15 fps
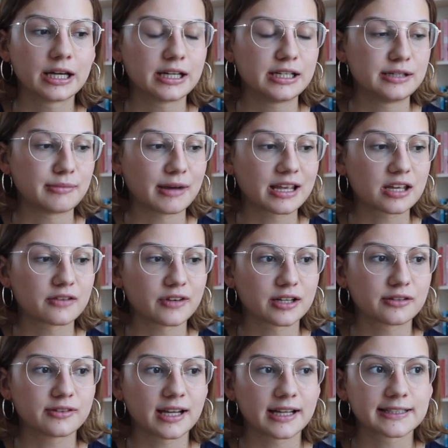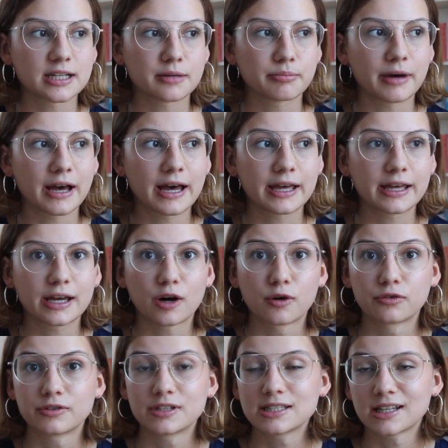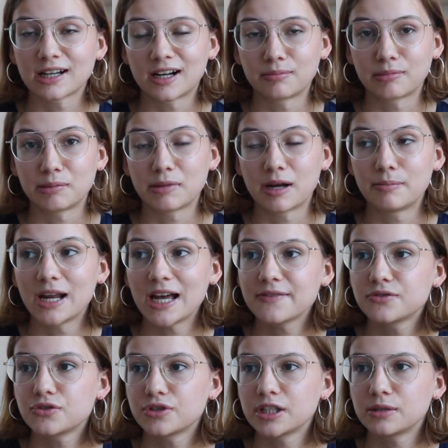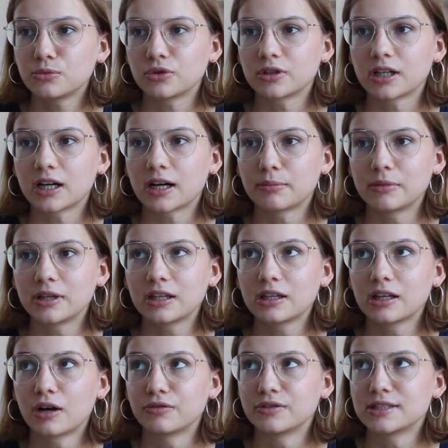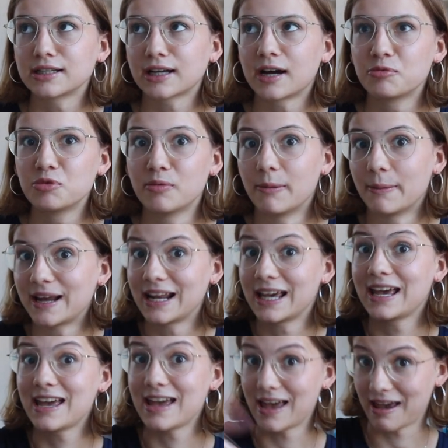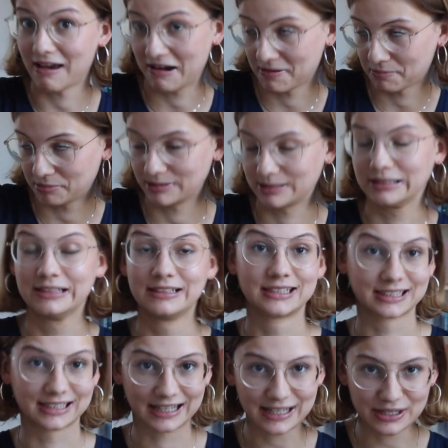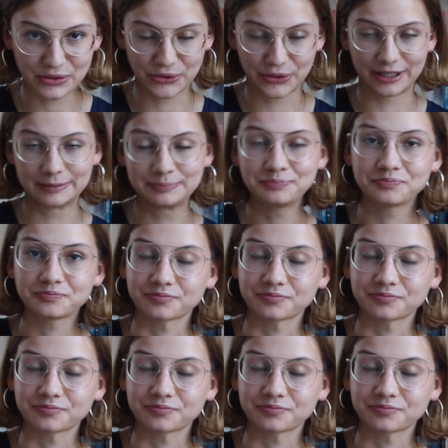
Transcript: Äh, manche waren vielleicht dabei auf Instagram bei meinem Livestream oder haben mich auf Instagram über meinen Herpes reden hören.